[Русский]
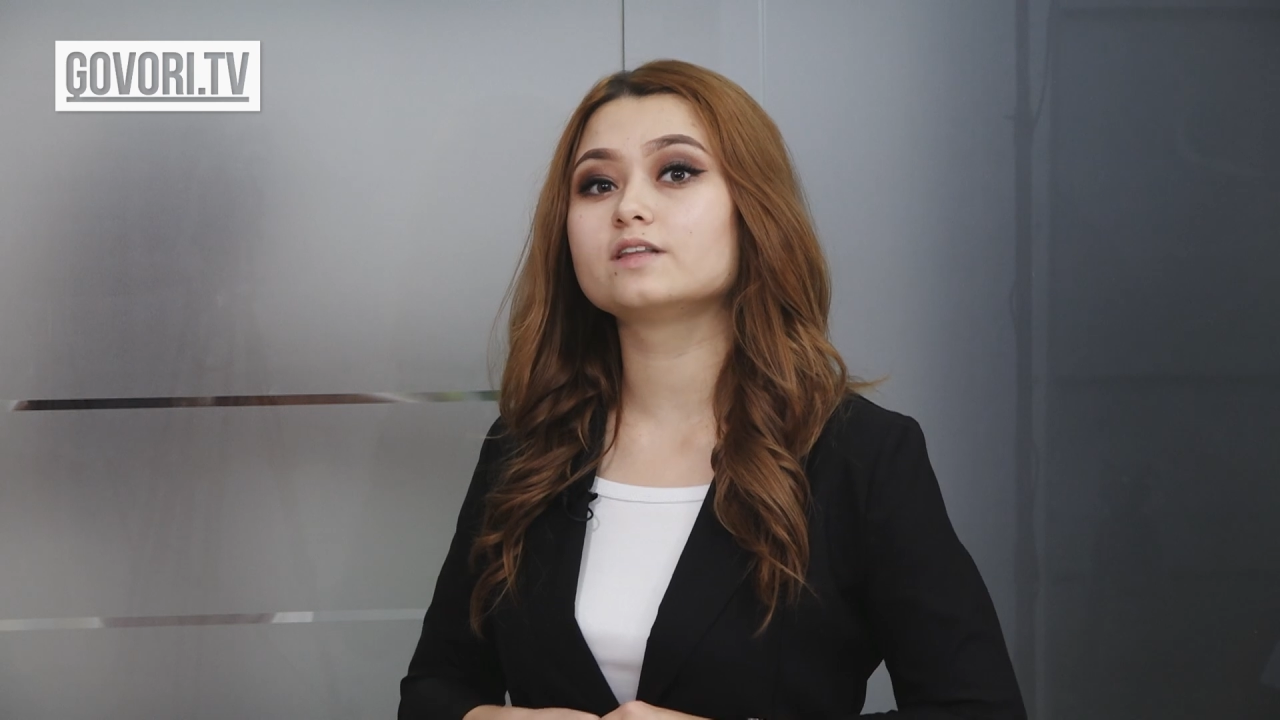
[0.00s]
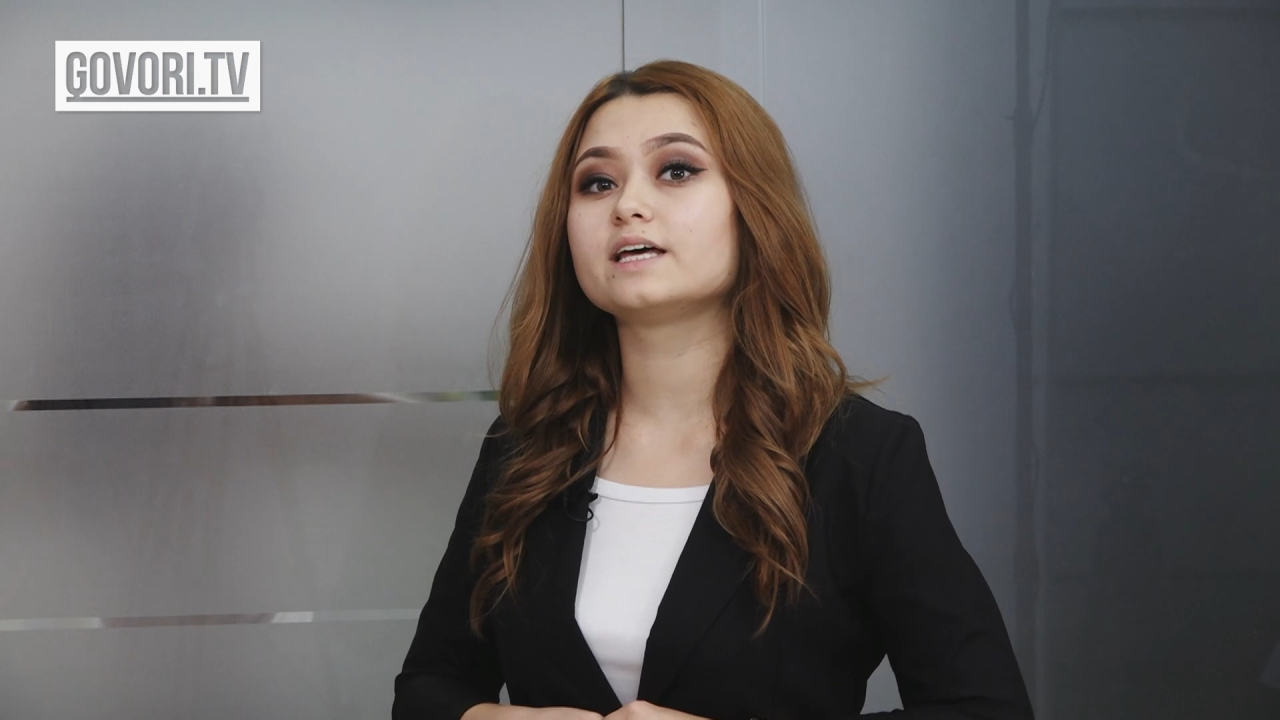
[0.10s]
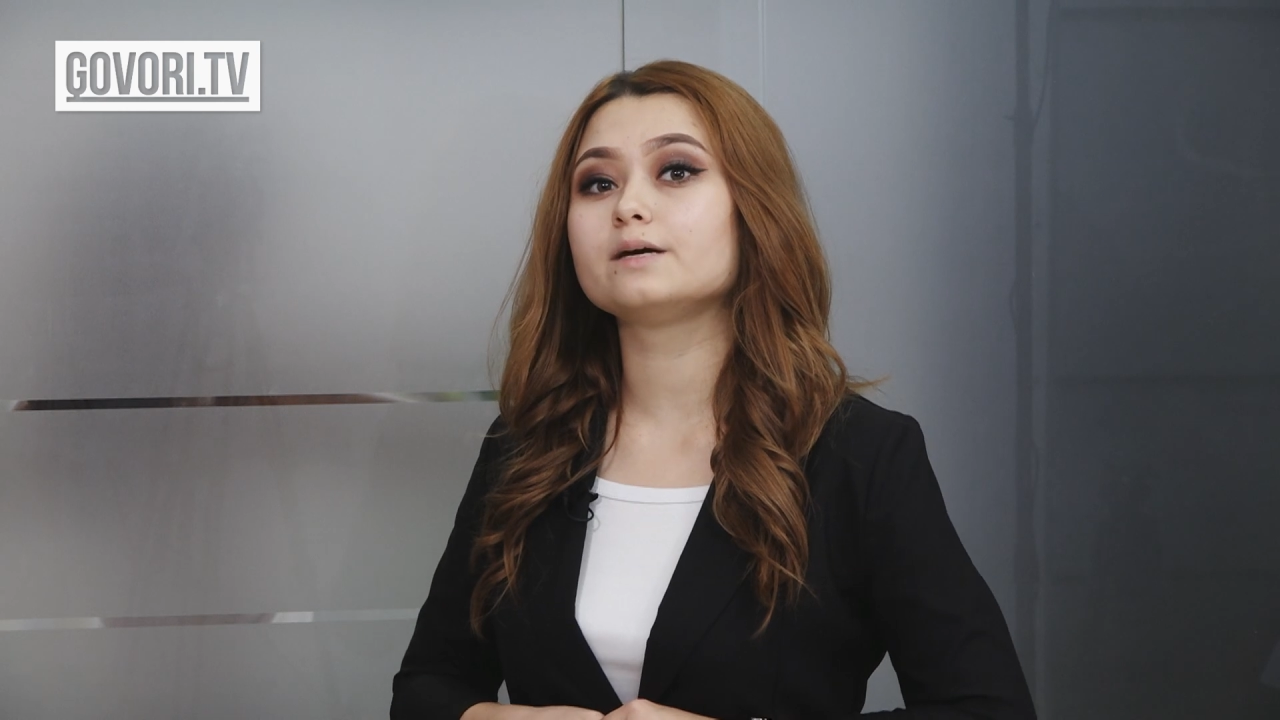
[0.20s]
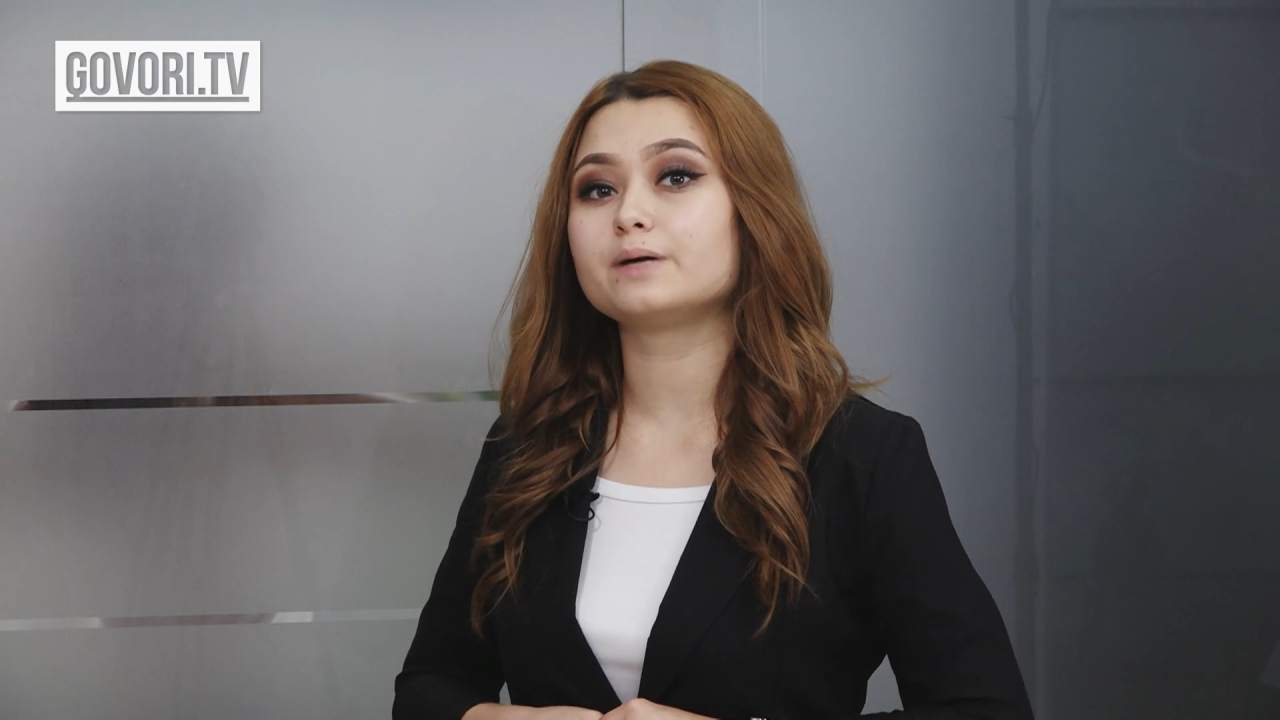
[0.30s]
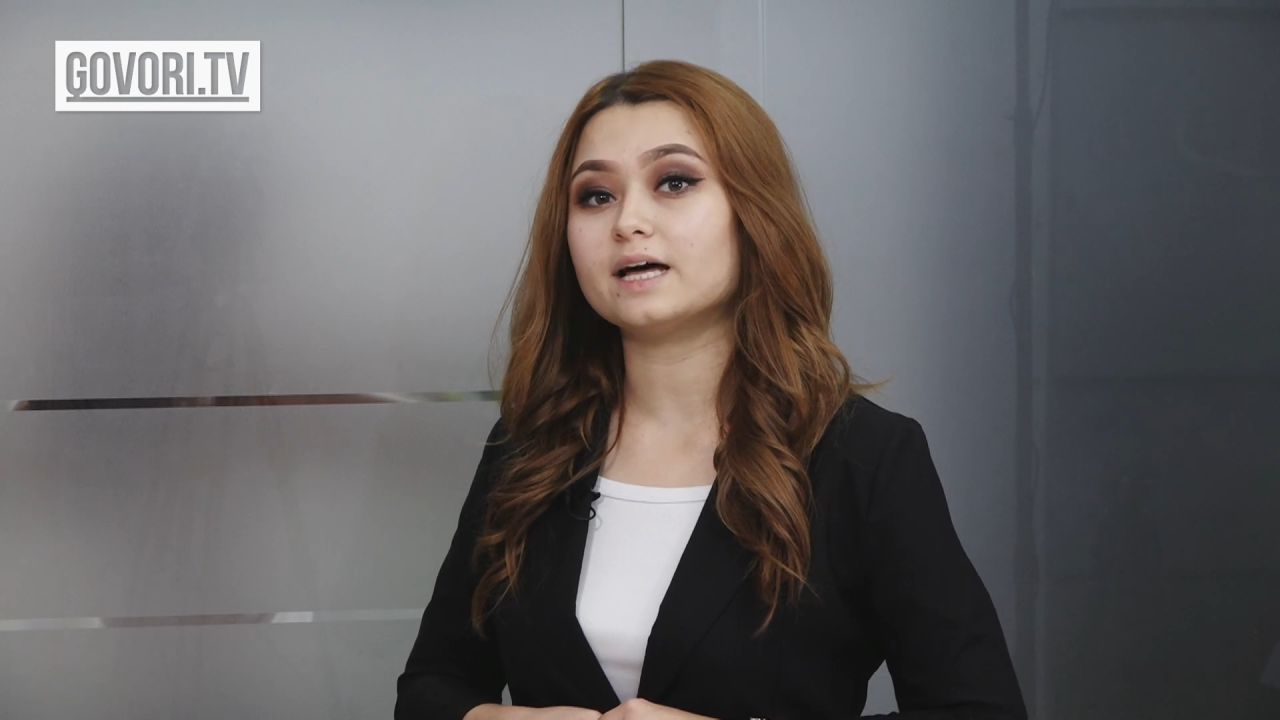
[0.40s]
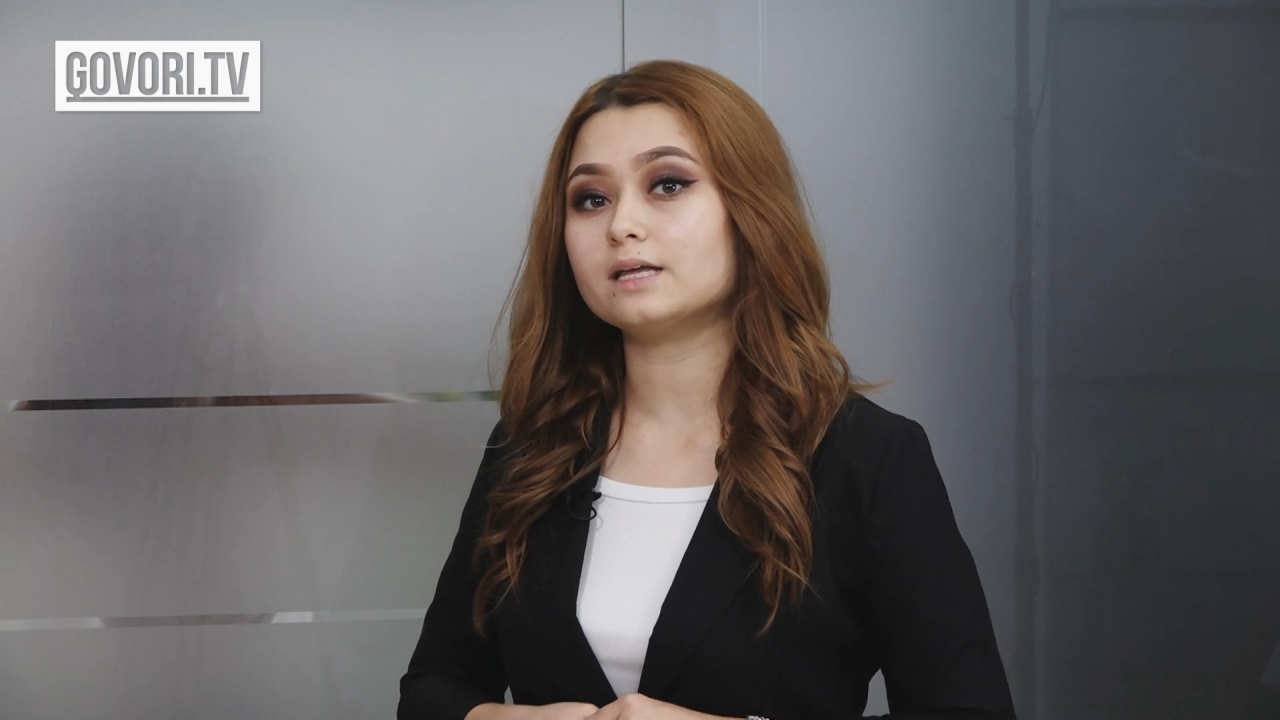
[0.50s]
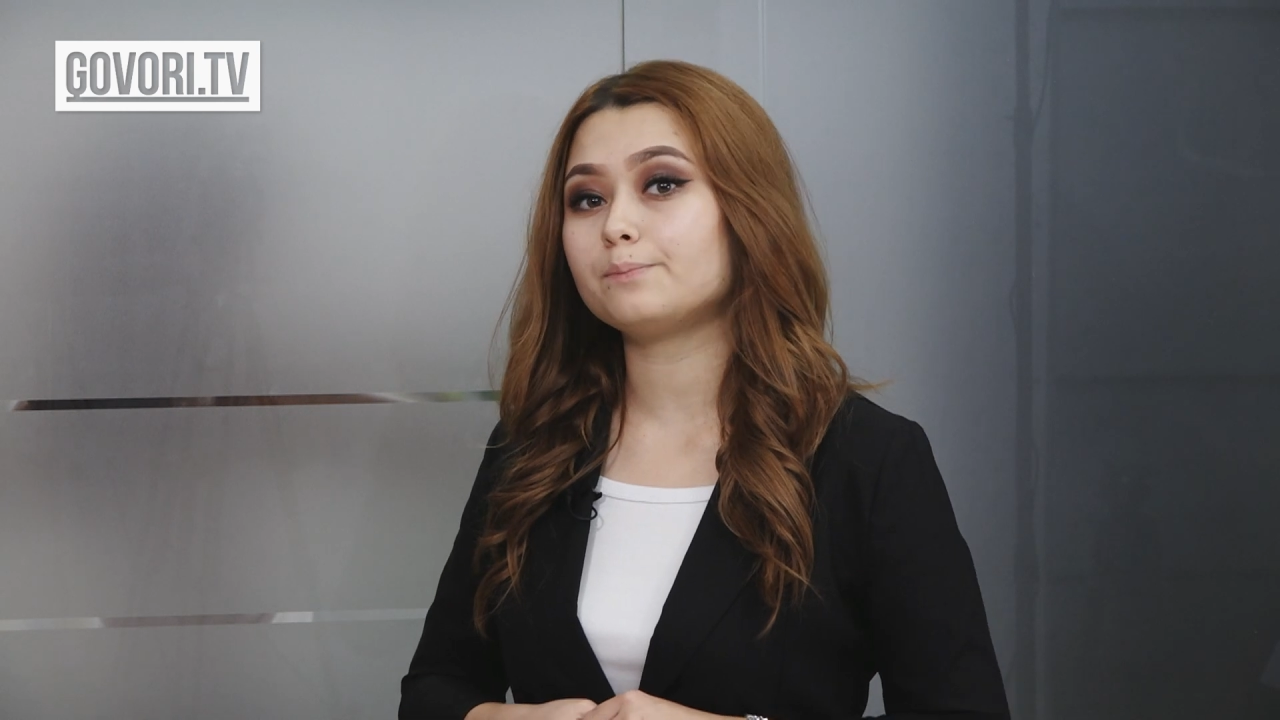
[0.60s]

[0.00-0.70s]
ноября на